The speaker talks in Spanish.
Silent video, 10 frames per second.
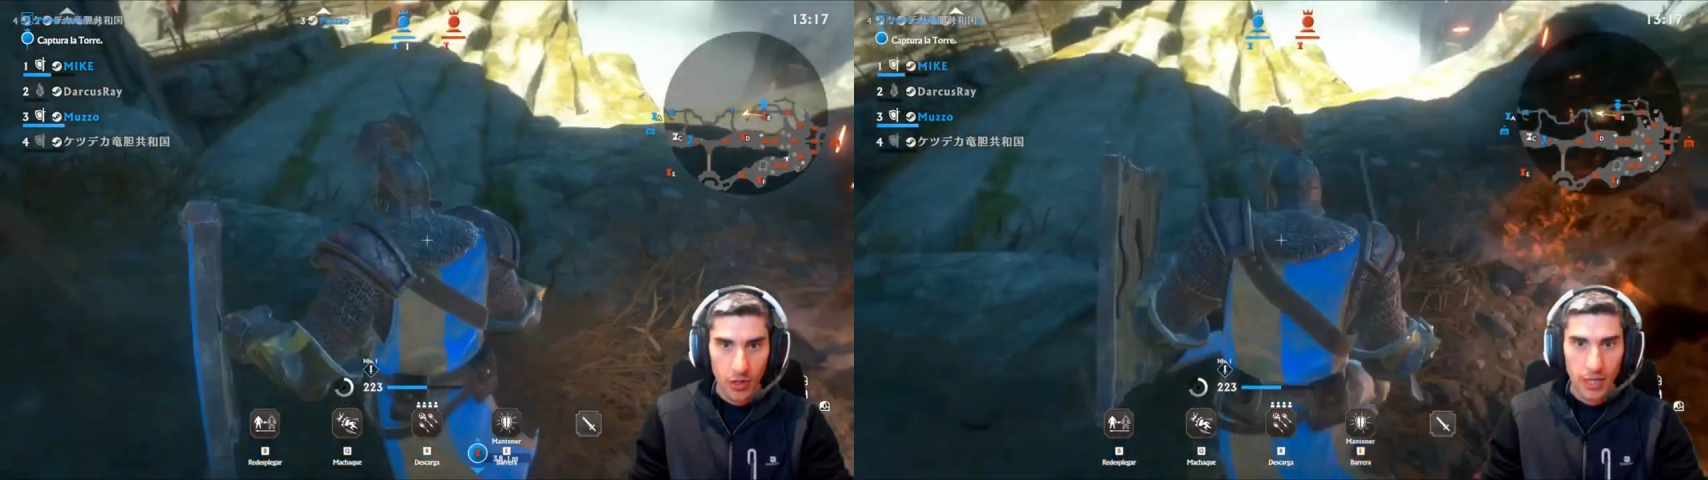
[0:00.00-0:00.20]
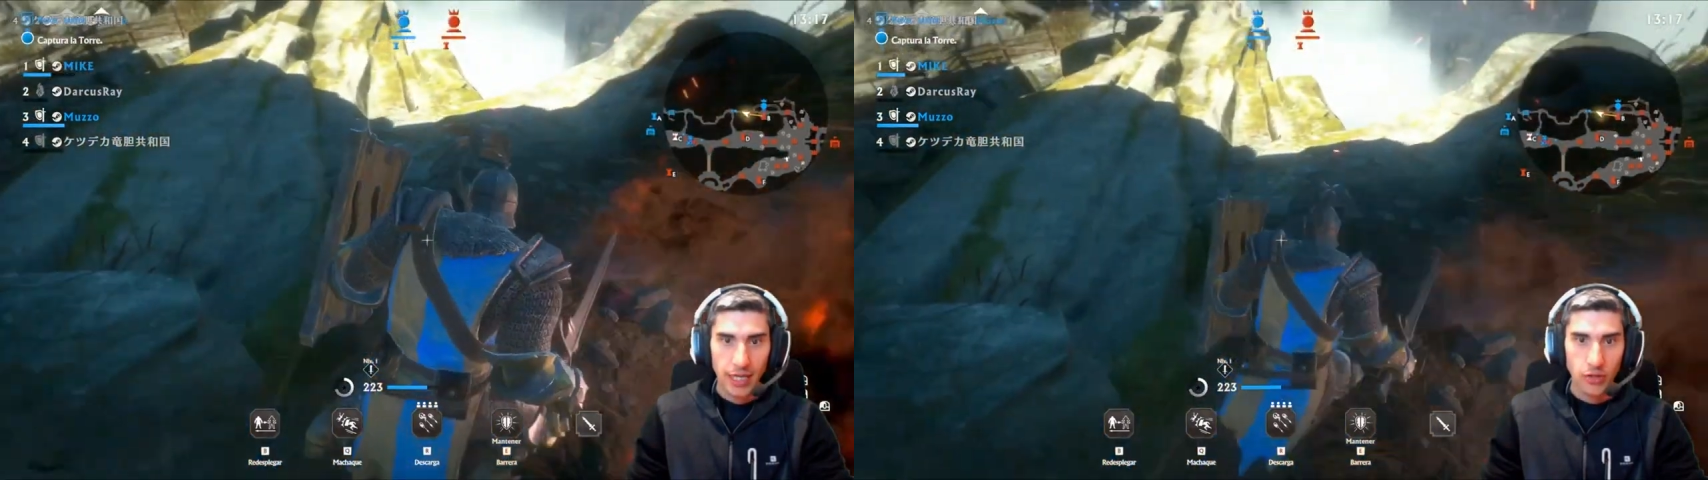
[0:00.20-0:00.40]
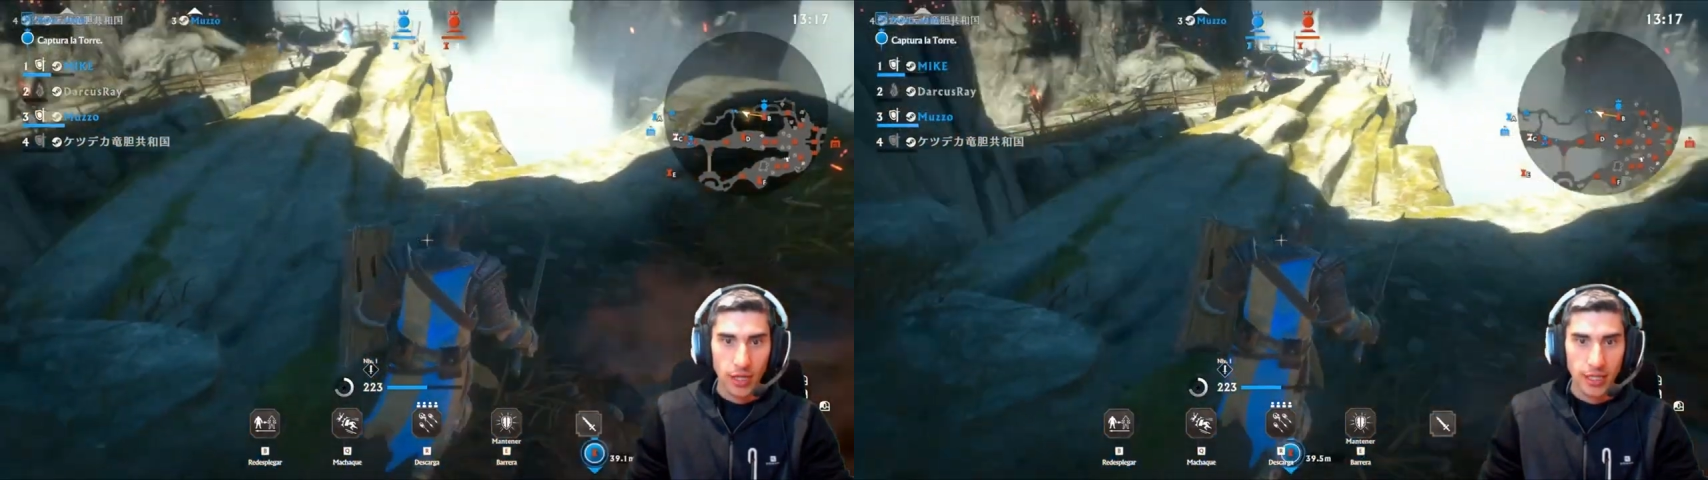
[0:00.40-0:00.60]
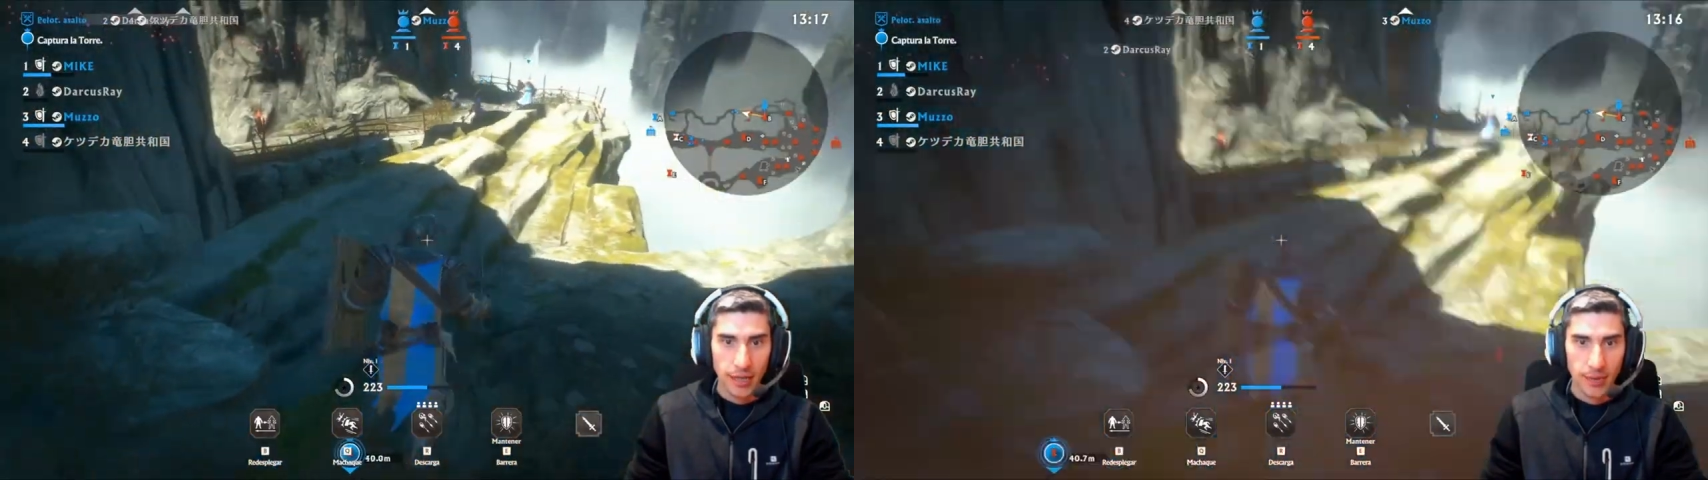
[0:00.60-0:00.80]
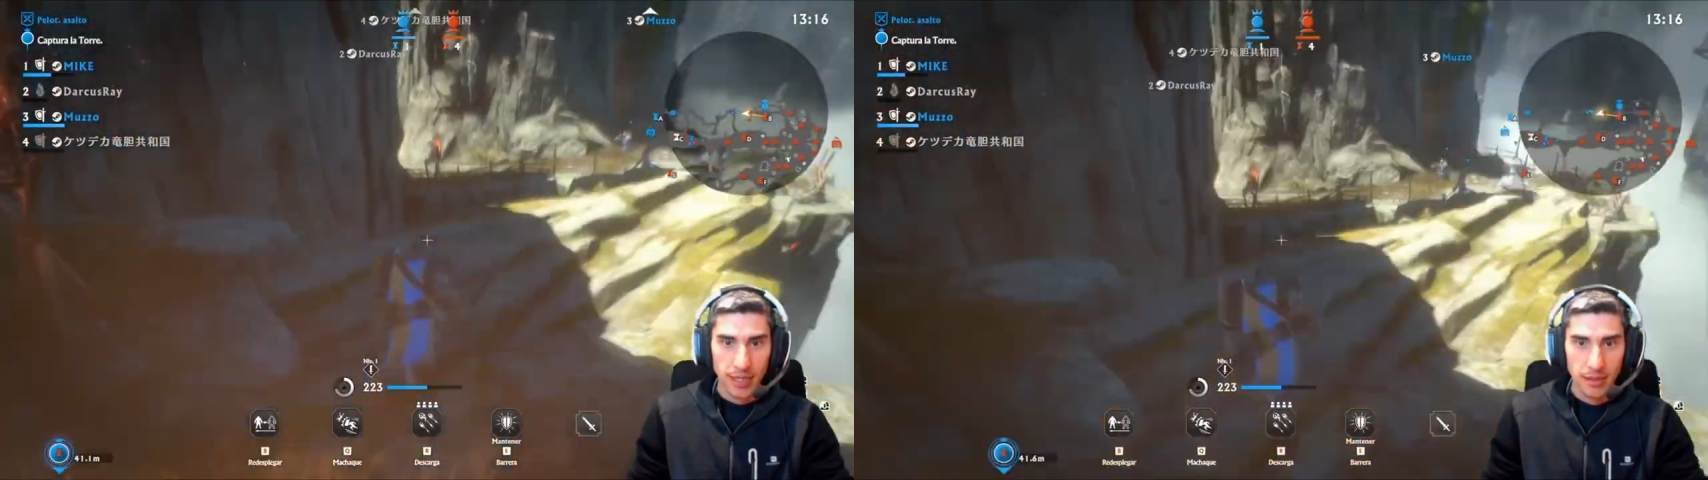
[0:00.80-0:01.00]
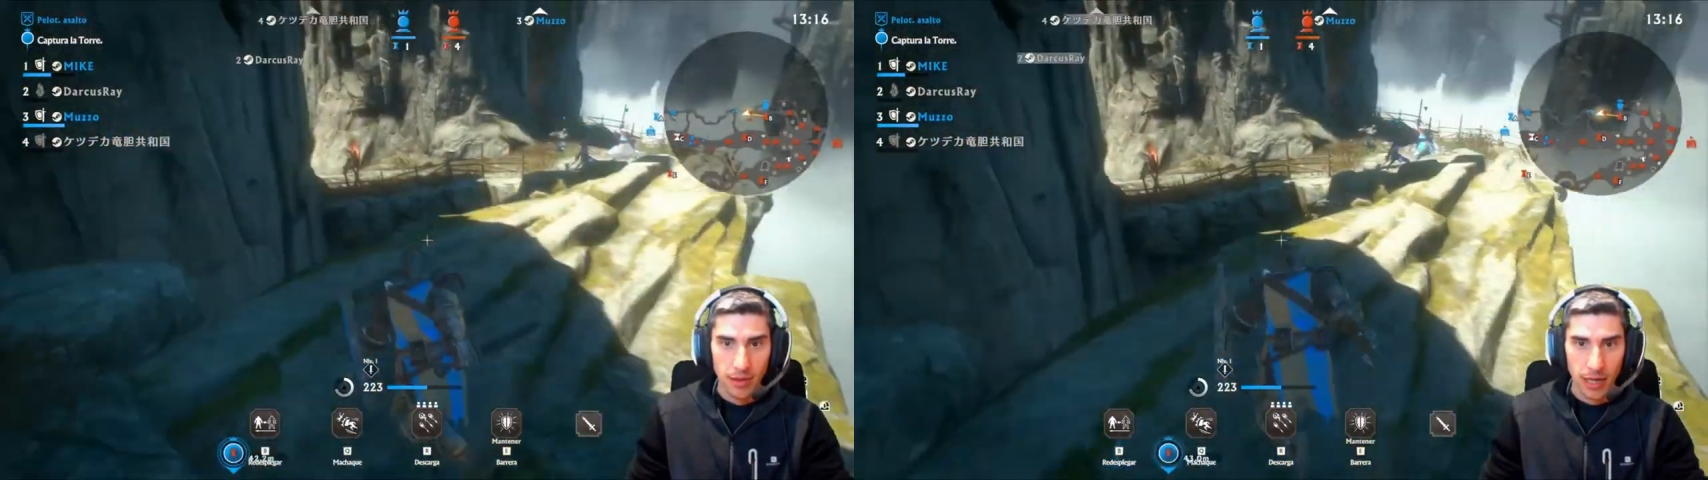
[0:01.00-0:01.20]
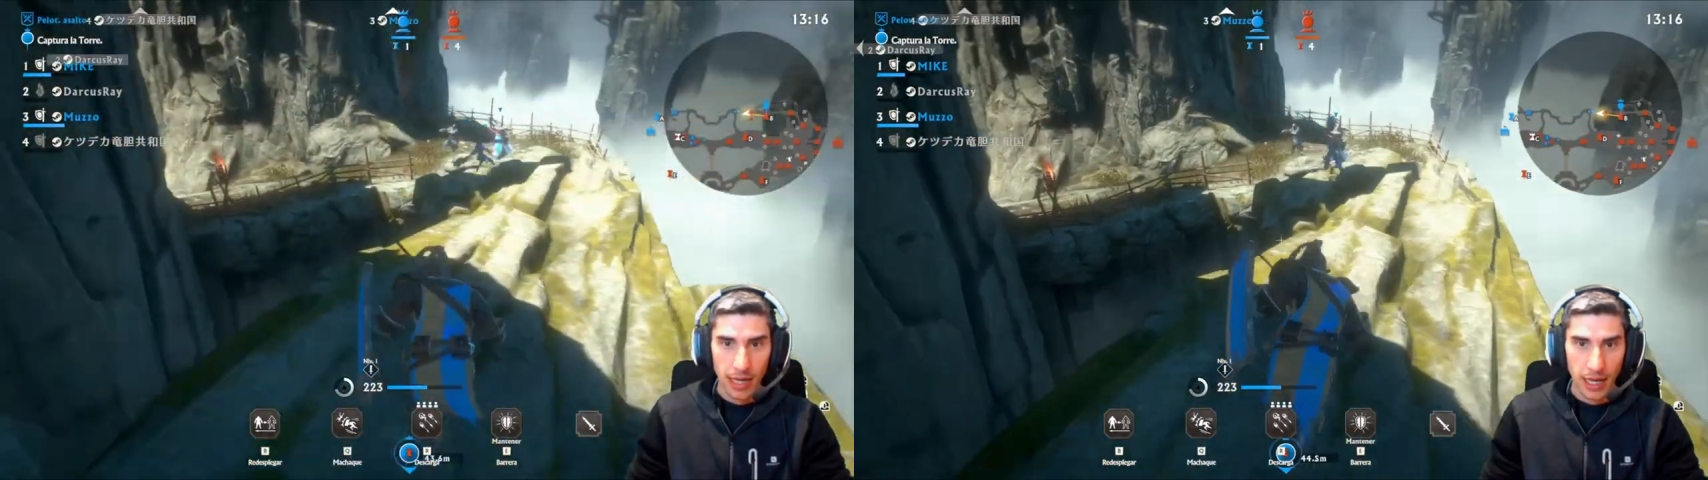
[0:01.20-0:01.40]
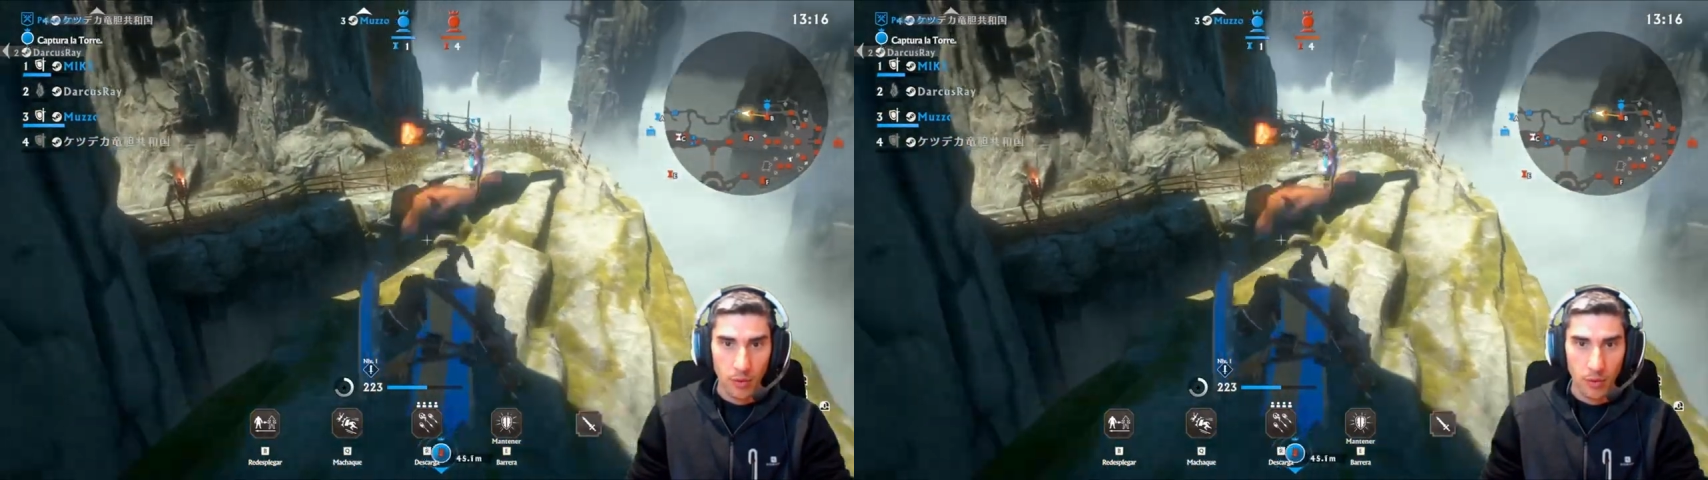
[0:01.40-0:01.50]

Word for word: ¡Estoy en llamas! Voy a dejarme